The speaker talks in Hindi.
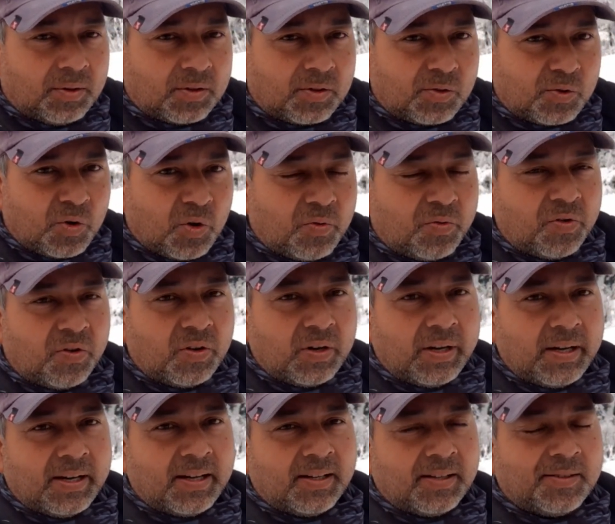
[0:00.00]
स्नोफॉल
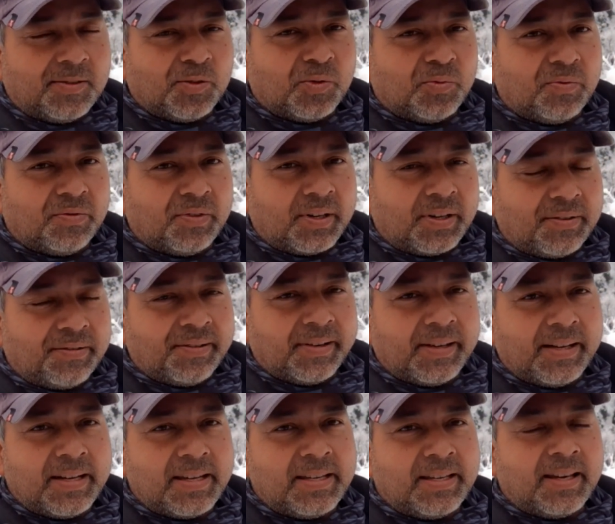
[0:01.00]
है जो बर्फ़
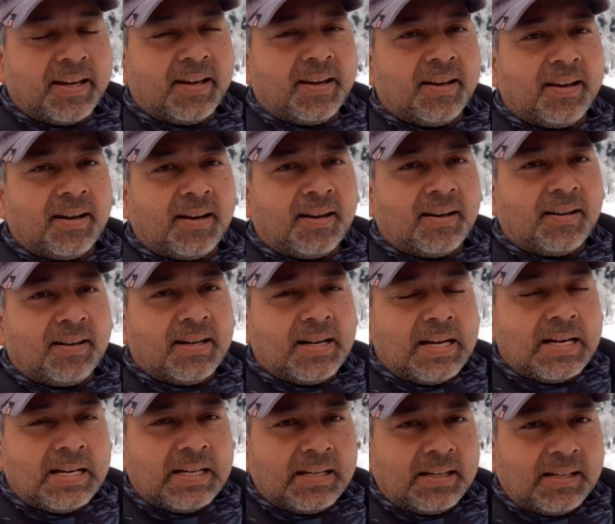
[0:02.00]
है ये
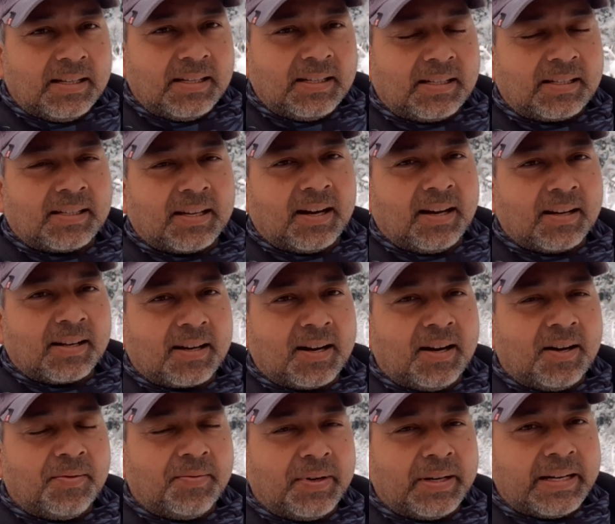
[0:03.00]
इस साल
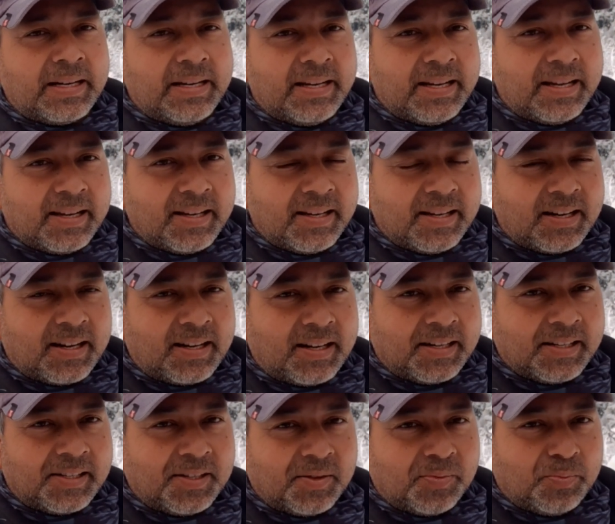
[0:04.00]
का हमारे लिए
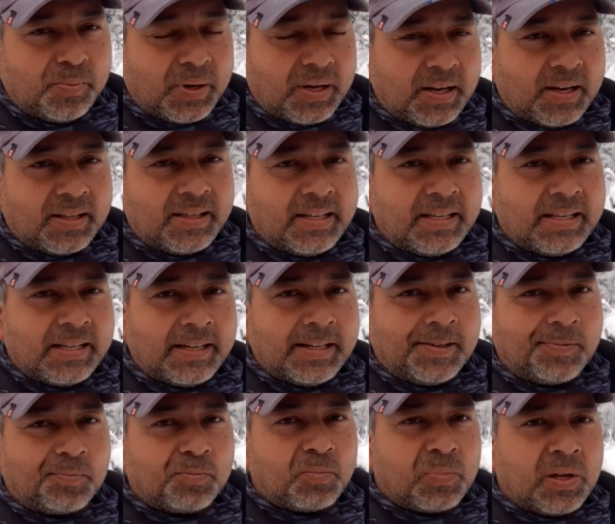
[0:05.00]
आज पहला दिन
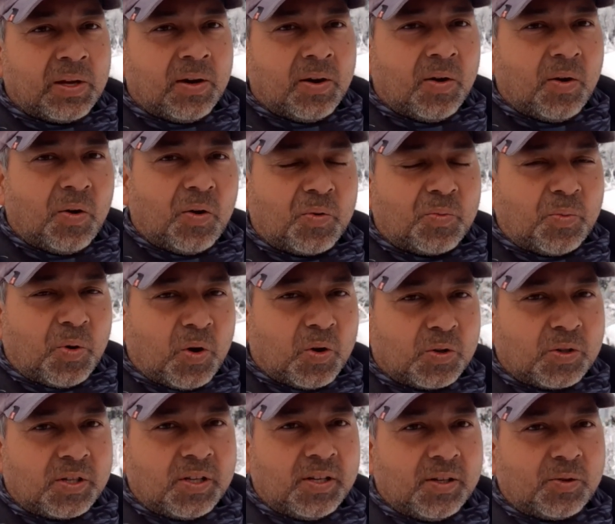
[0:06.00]
है और
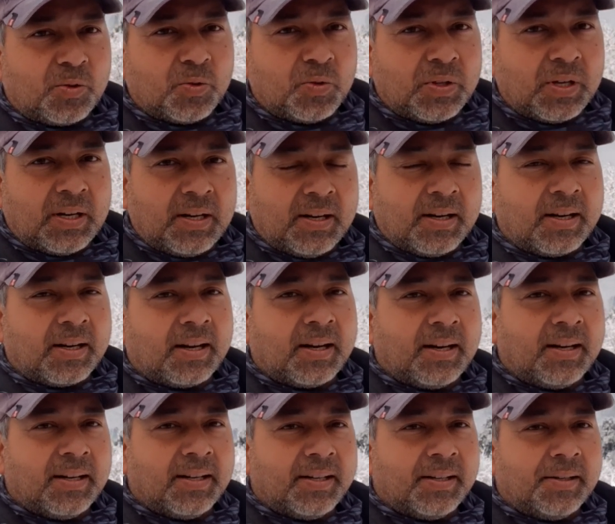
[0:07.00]
बहुत सी सुंदर लग
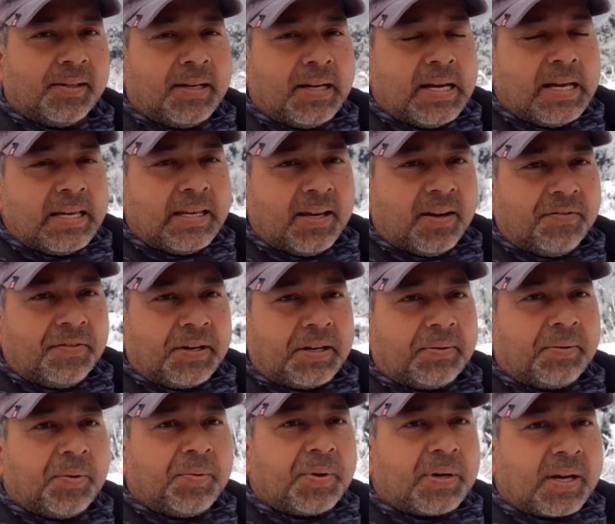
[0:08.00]
रहा है ये
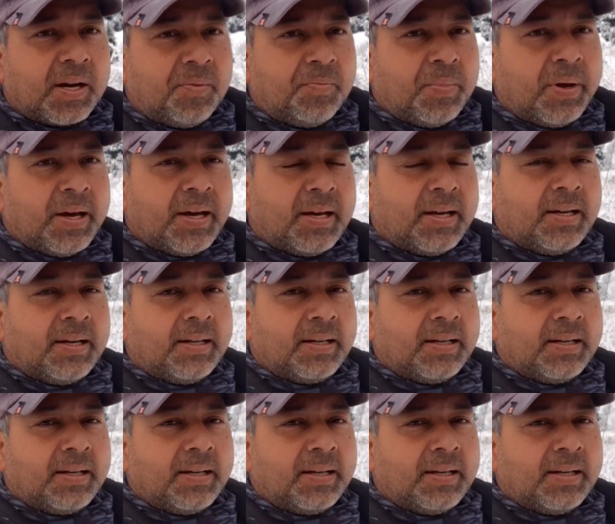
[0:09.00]
बर्फ़ अभी कम है